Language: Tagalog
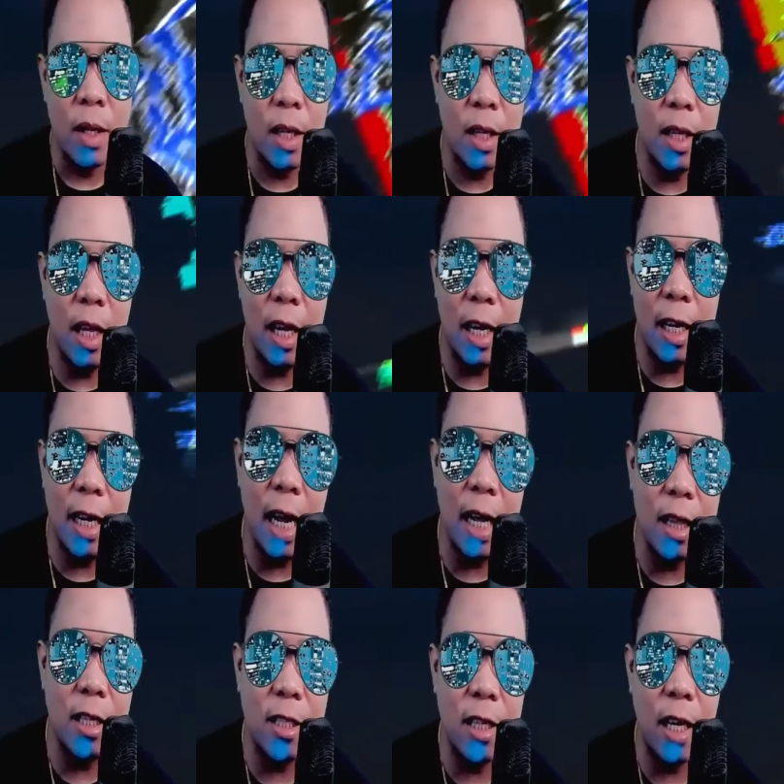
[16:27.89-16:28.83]
hindi rin
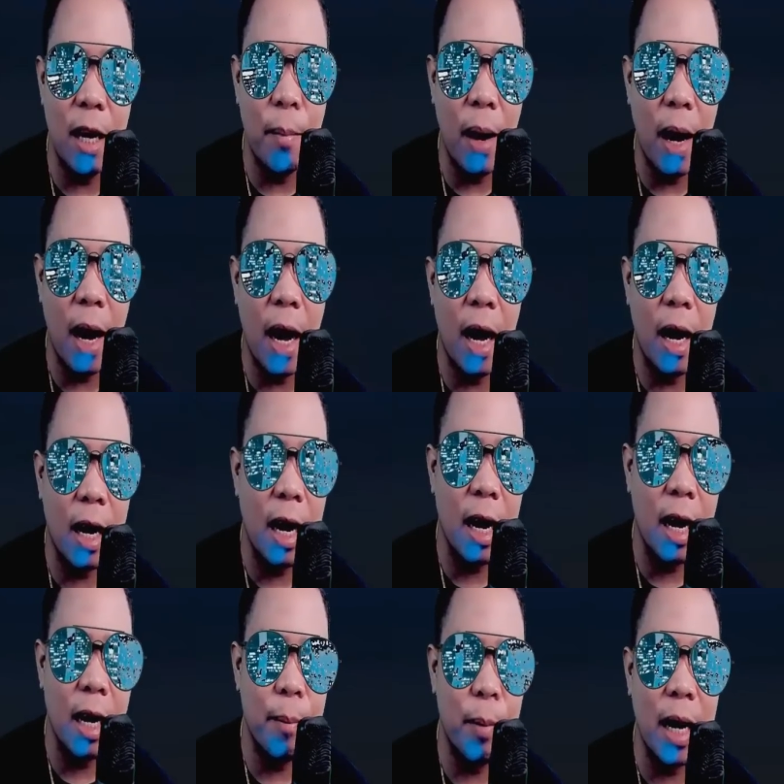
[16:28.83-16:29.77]
natin sila
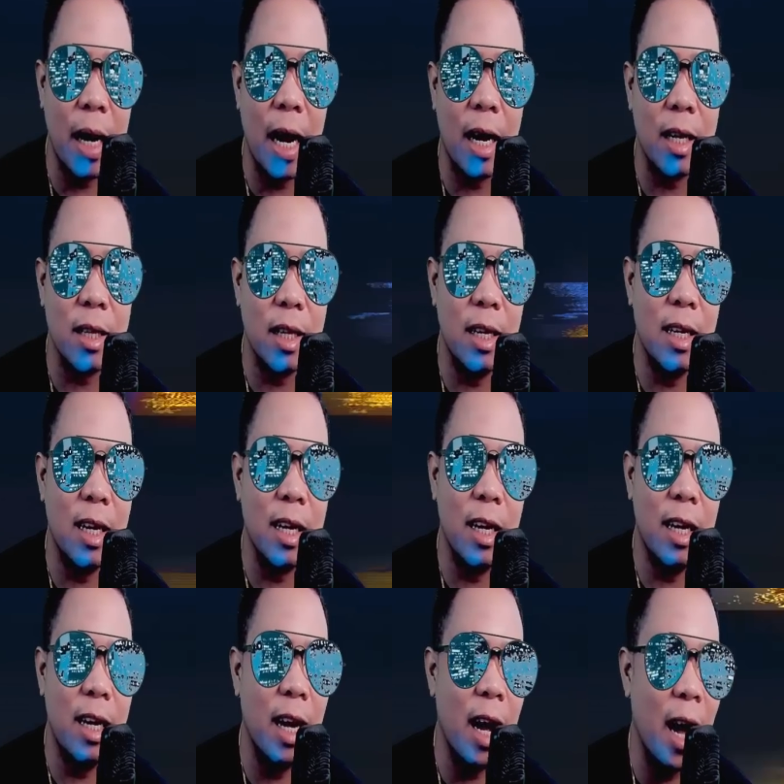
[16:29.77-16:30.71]
mararating ng
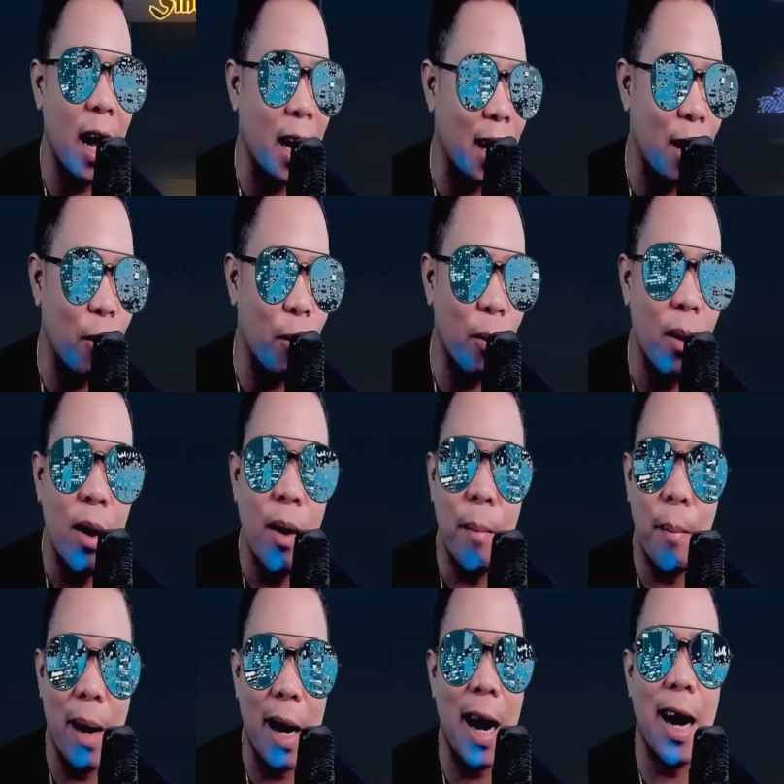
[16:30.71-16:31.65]
ilang araw.
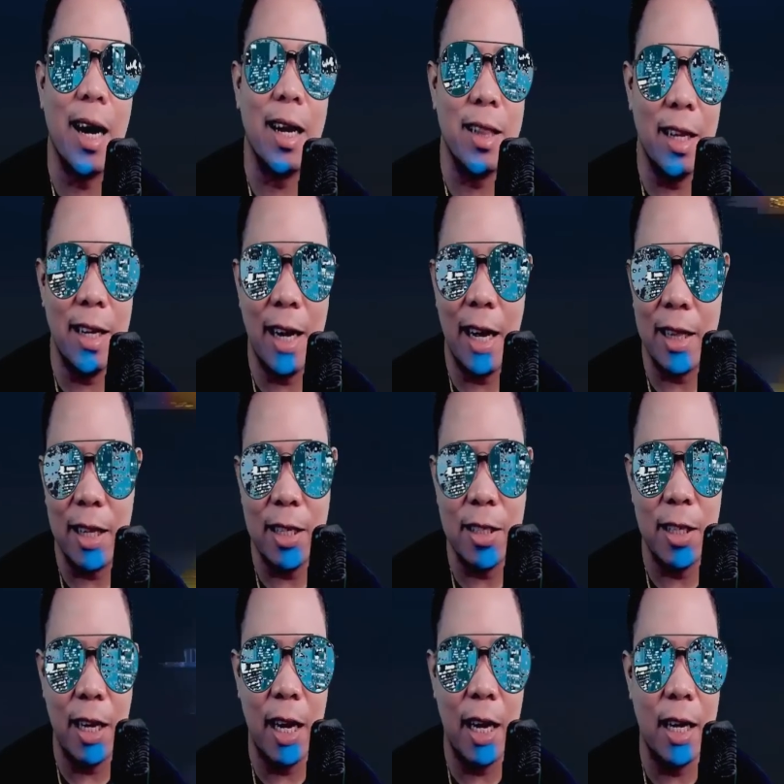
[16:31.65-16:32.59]
Mararating
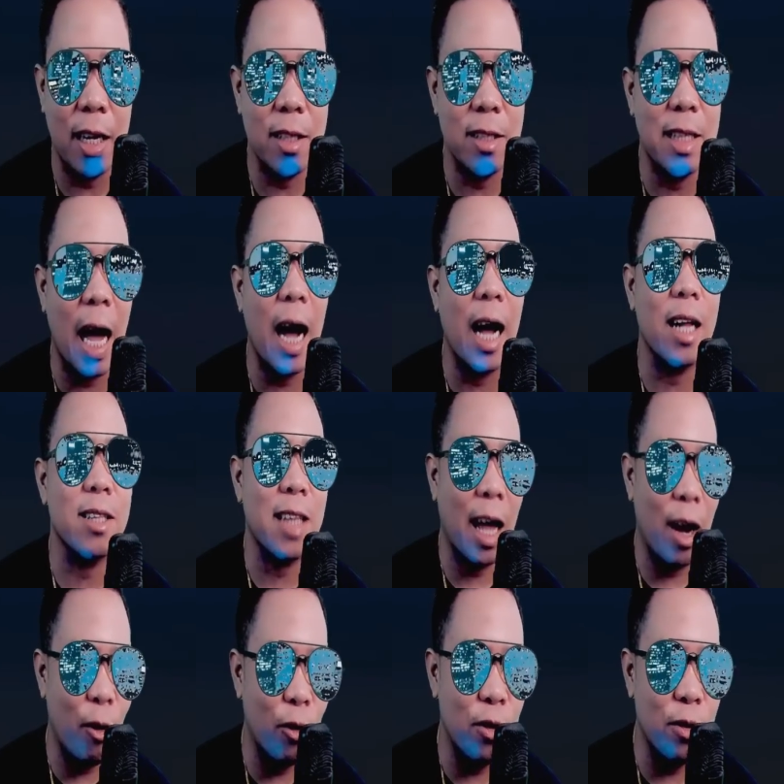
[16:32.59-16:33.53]
natin sila ng daang
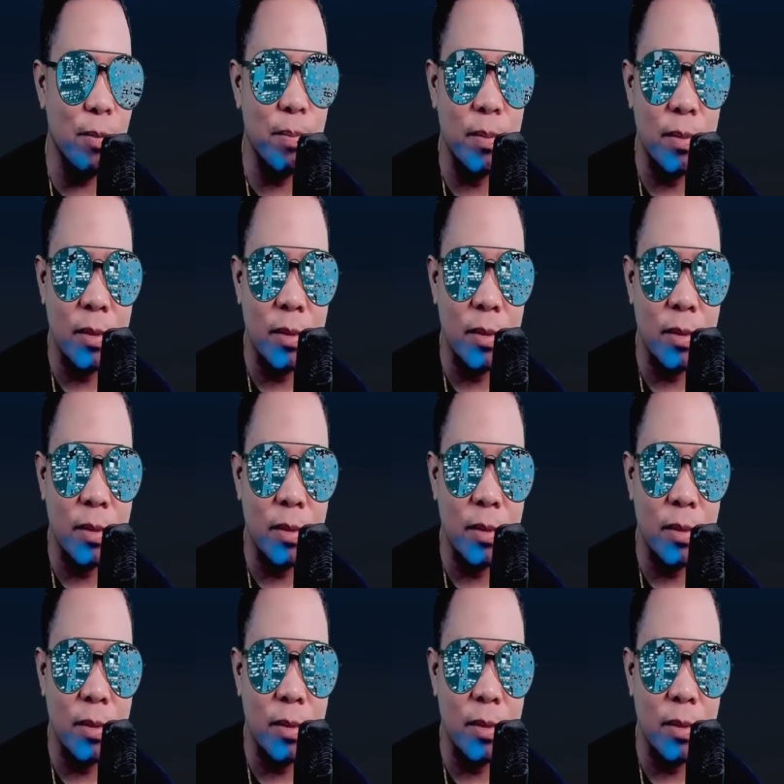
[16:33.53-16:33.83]
taon